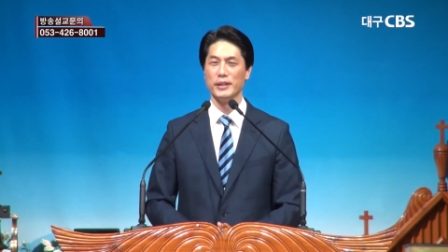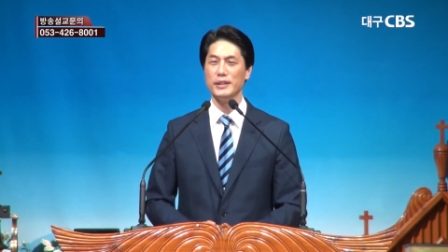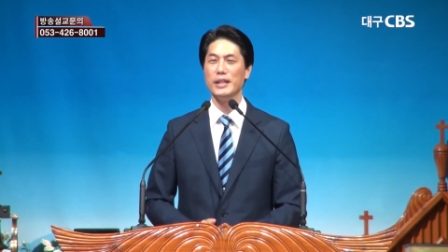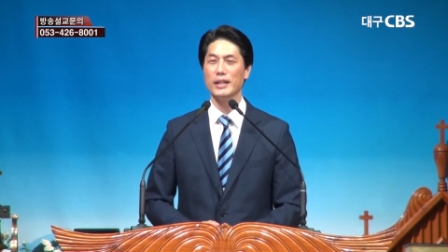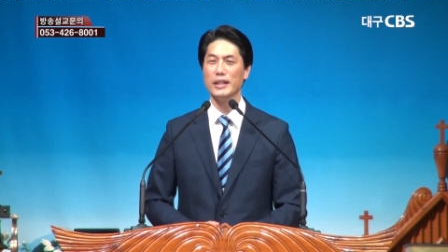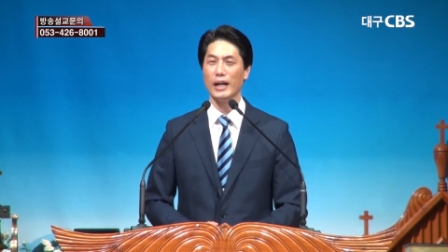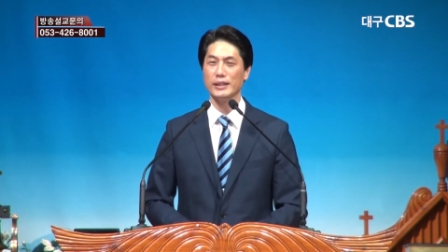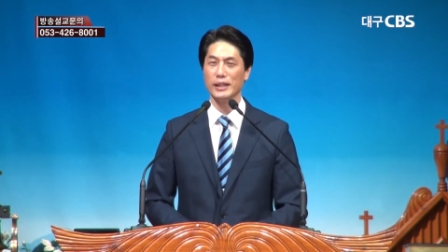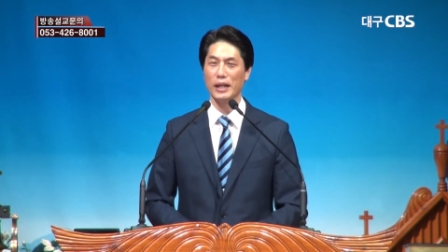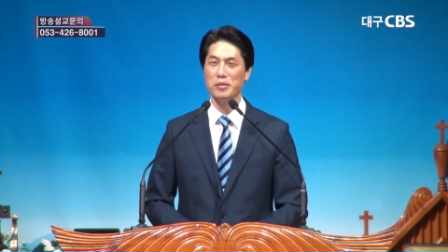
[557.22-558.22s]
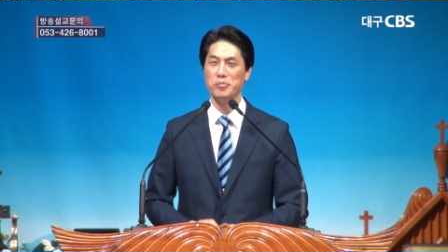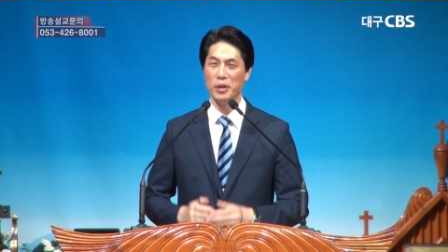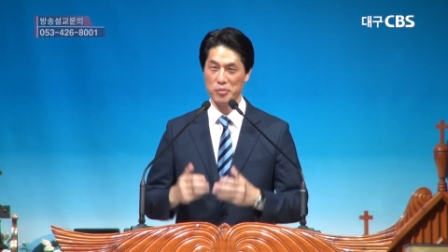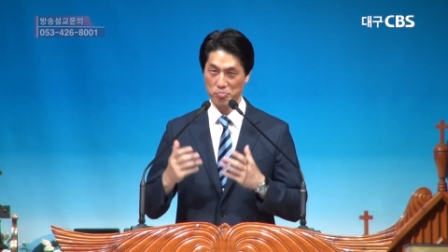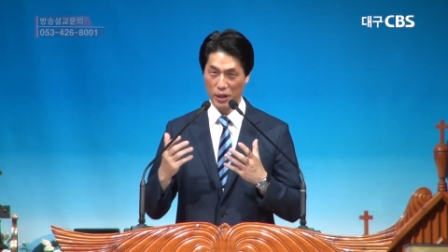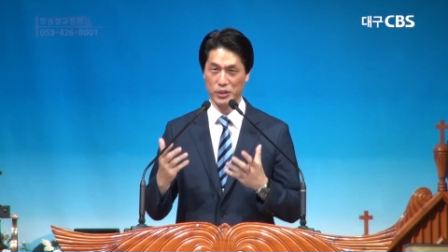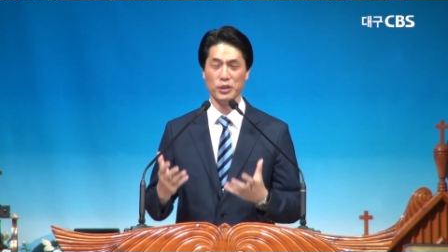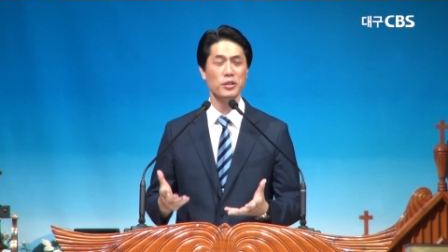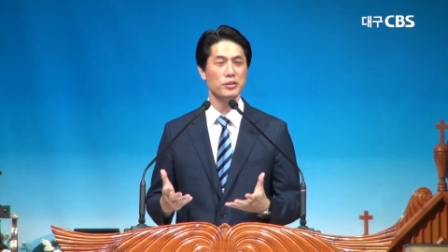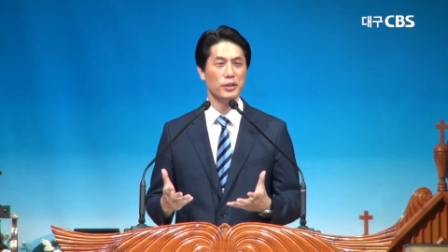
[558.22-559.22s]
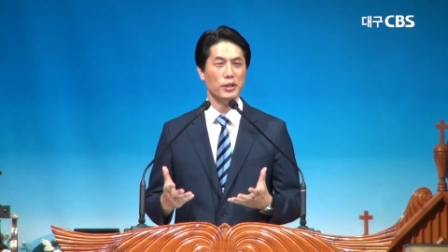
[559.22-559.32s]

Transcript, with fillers: 은혜를 아는 사람 맞아?